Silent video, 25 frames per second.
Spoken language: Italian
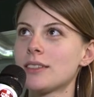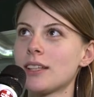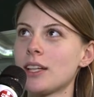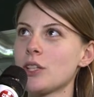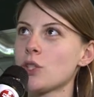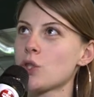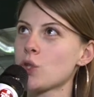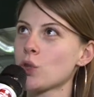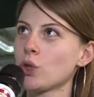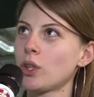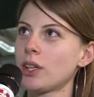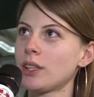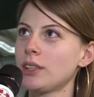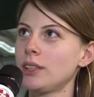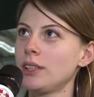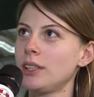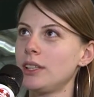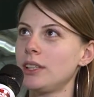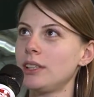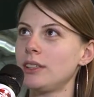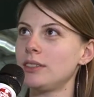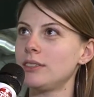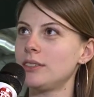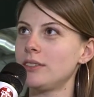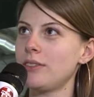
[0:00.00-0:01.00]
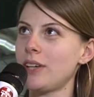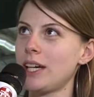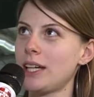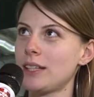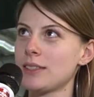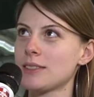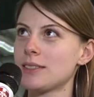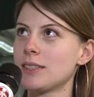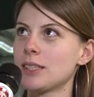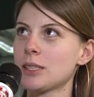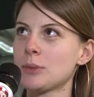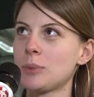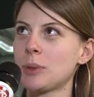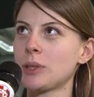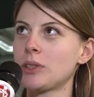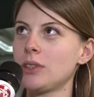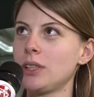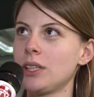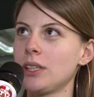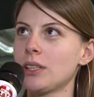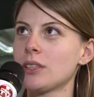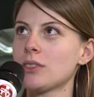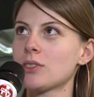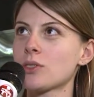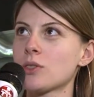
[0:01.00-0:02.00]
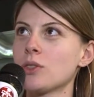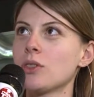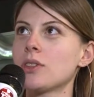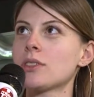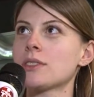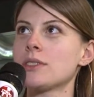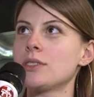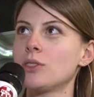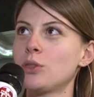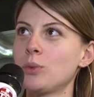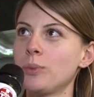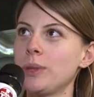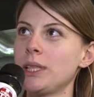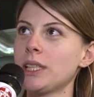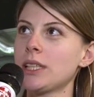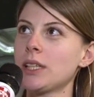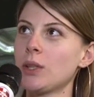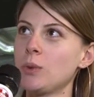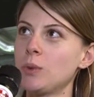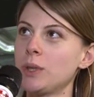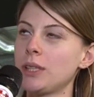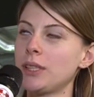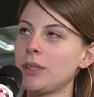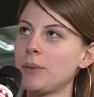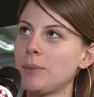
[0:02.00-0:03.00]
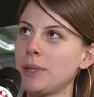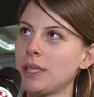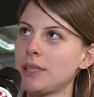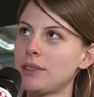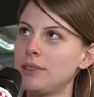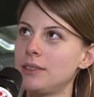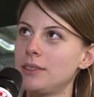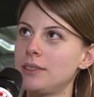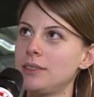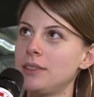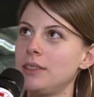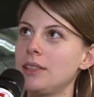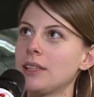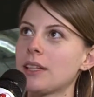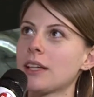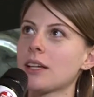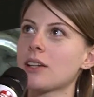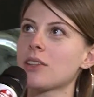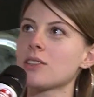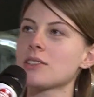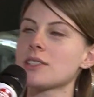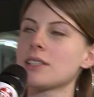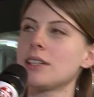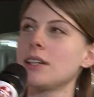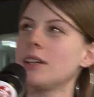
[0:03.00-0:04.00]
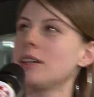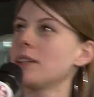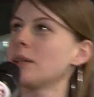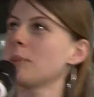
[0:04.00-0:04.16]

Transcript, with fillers: tre giorni diversi rispetto agli anni scorsi, domenica, lunedì e martedì. Che cosa